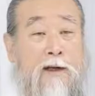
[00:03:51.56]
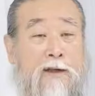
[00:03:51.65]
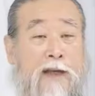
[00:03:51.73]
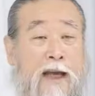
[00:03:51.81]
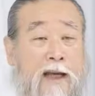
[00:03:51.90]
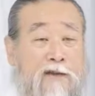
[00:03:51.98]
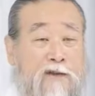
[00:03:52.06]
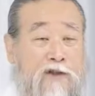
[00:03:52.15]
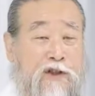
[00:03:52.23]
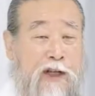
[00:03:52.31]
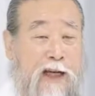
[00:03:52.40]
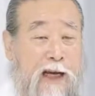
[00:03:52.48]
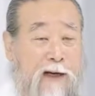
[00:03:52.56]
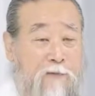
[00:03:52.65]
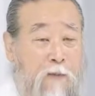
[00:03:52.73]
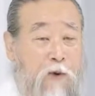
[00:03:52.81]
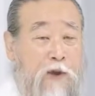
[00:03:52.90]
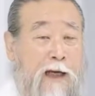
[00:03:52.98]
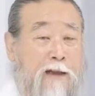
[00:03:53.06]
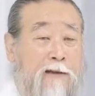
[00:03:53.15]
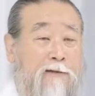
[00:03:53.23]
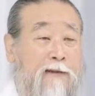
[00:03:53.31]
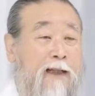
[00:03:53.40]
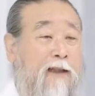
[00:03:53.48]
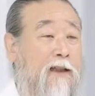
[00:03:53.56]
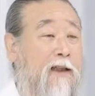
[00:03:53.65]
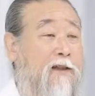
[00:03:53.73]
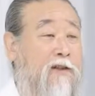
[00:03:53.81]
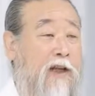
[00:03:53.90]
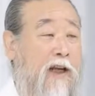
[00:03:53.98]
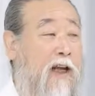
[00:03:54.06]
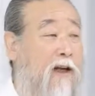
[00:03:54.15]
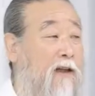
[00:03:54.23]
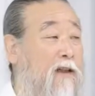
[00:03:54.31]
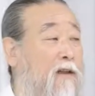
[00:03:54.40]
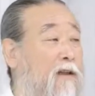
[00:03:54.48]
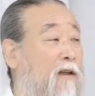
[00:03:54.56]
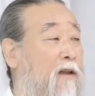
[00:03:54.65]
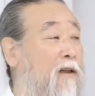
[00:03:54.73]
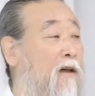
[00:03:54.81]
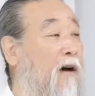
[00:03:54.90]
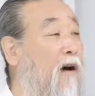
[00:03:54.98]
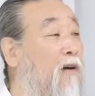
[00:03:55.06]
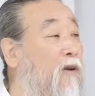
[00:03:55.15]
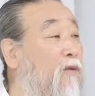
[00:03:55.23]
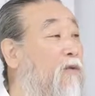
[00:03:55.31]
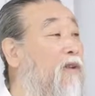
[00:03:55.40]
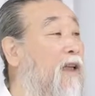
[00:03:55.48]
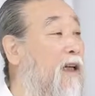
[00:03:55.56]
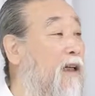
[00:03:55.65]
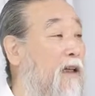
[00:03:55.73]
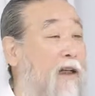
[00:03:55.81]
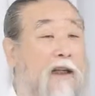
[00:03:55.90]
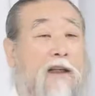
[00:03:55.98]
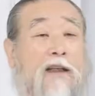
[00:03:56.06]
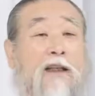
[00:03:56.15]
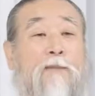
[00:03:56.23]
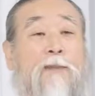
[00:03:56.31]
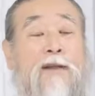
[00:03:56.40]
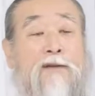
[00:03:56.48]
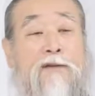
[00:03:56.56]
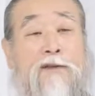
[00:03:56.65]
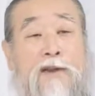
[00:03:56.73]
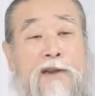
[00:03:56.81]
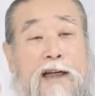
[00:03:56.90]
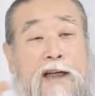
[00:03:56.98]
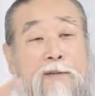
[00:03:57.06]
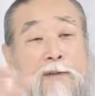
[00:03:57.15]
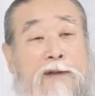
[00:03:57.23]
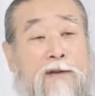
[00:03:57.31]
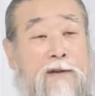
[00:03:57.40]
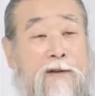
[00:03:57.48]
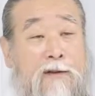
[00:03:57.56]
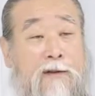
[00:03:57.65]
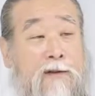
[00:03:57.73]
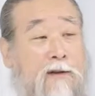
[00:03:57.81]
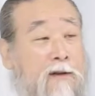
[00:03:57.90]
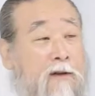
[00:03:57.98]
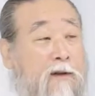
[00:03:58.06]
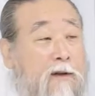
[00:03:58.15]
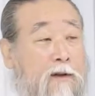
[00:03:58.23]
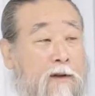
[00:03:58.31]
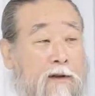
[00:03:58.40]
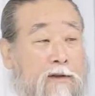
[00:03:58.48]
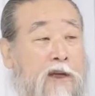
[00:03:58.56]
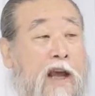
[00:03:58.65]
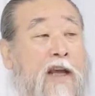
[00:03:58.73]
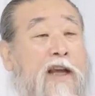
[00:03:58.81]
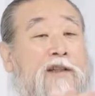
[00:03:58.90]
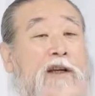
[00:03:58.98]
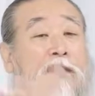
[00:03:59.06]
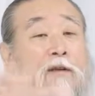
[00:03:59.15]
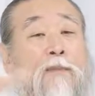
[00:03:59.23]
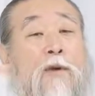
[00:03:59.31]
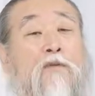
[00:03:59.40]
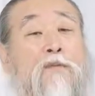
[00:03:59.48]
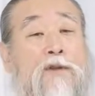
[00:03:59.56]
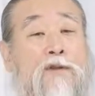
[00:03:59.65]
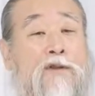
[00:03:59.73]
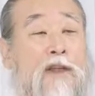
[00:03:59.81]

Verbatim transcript: 세계에서 제일 못 사는 나라에 제일 어려운 나라에 이 백성들이 자라면서 세계사를 배우면서